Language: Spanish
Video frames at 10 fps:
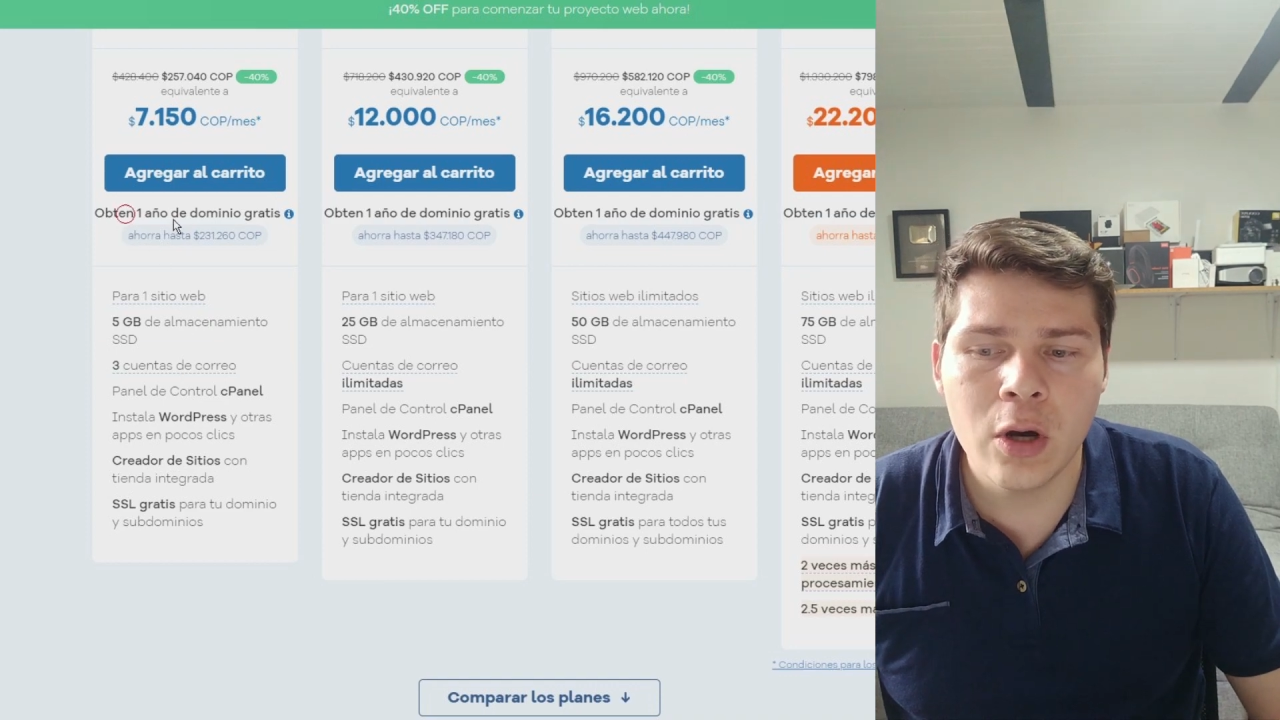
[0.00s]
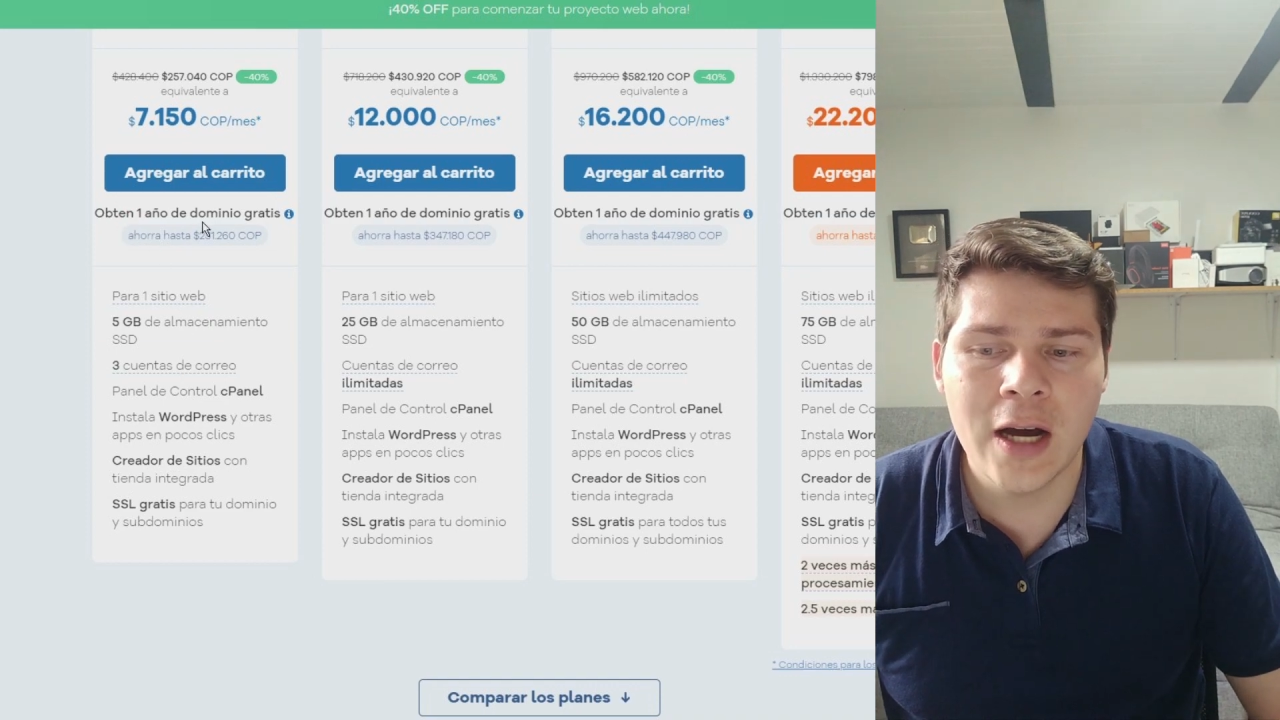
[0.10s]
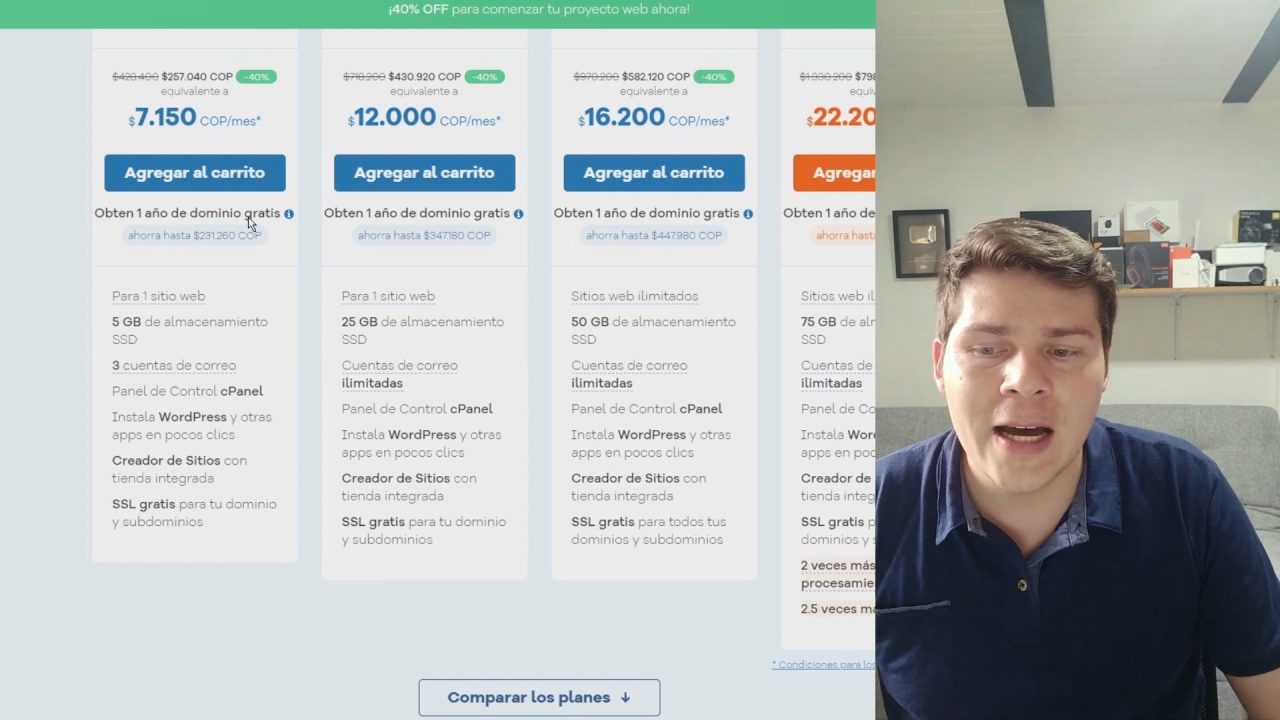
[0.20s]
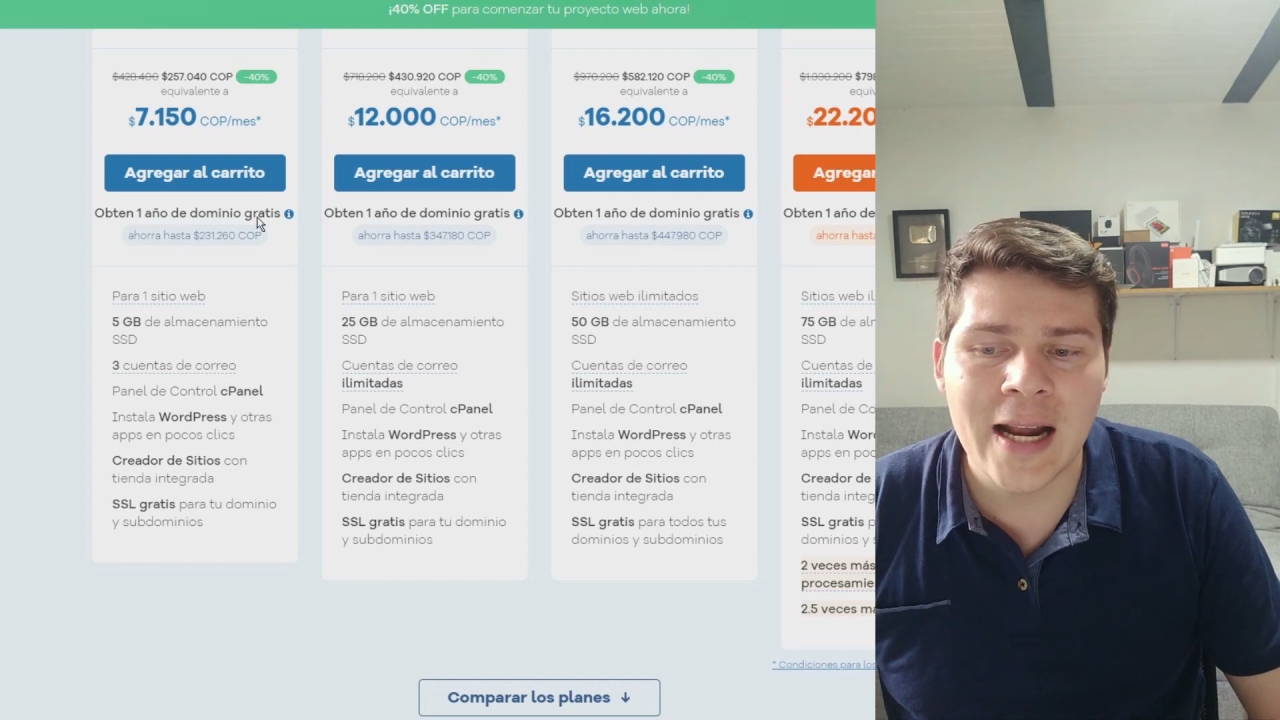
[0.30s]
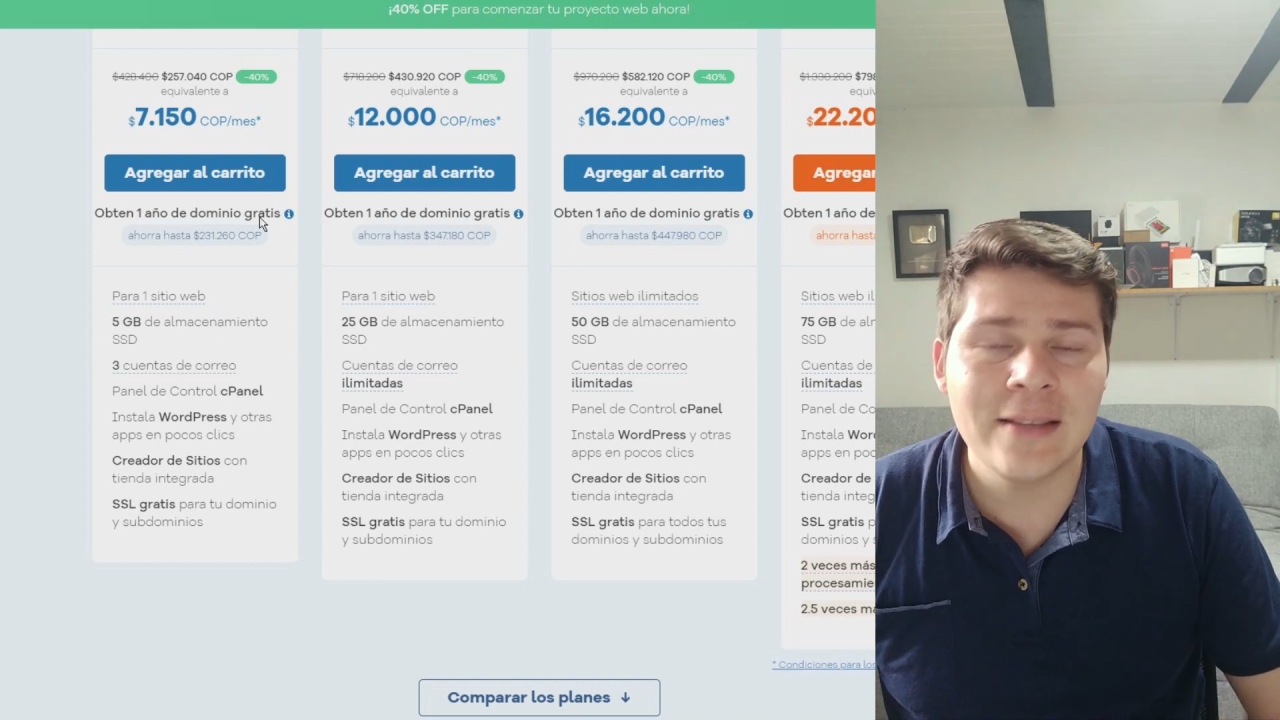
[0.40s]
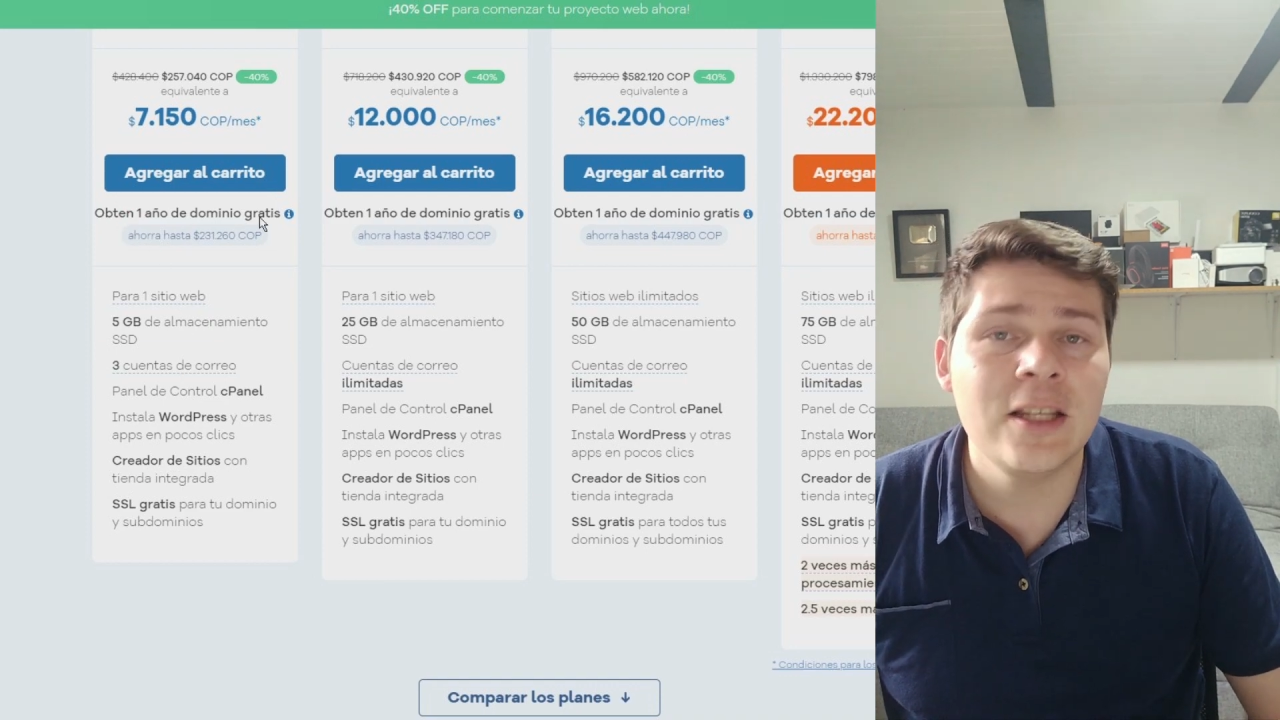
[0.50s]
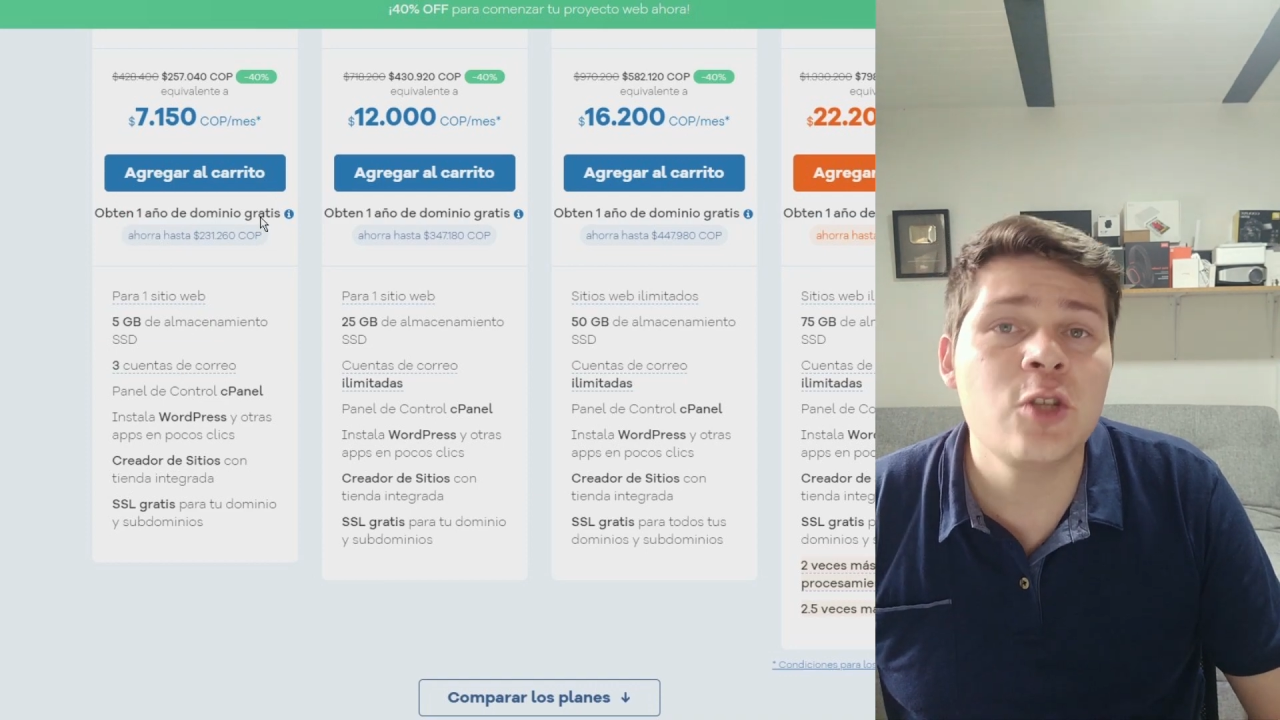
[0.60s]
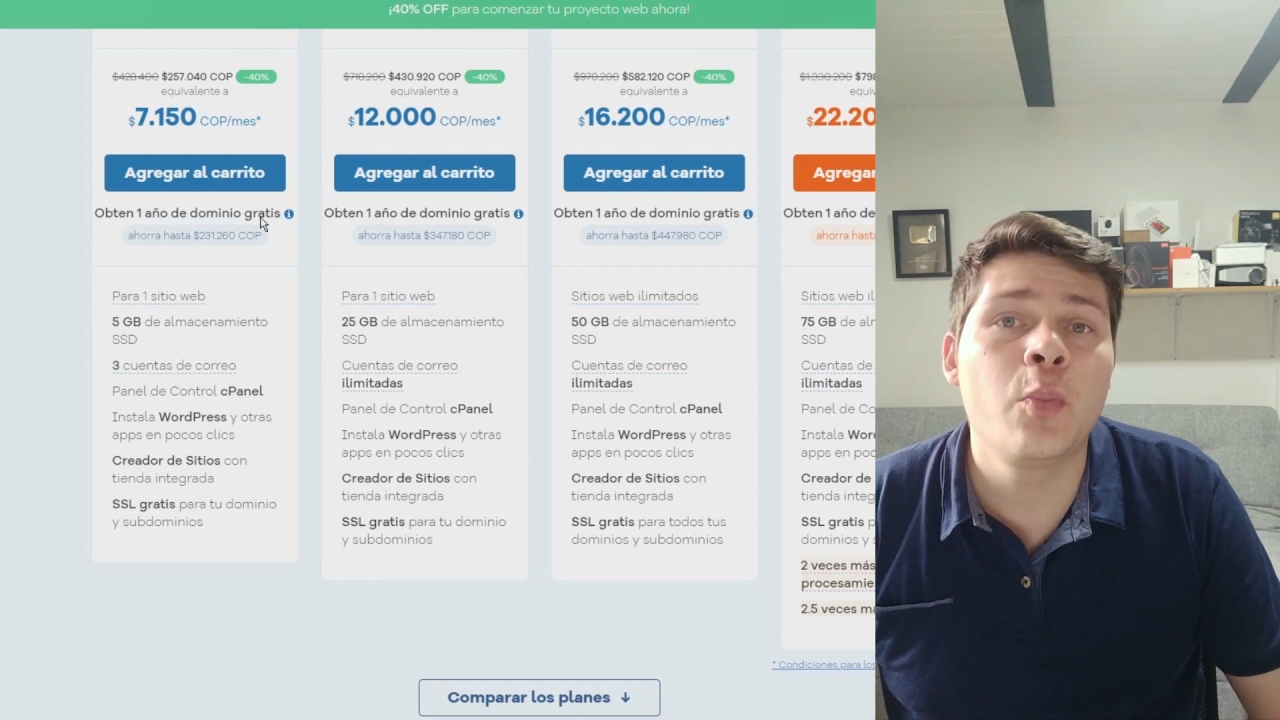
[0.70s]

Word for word: gratis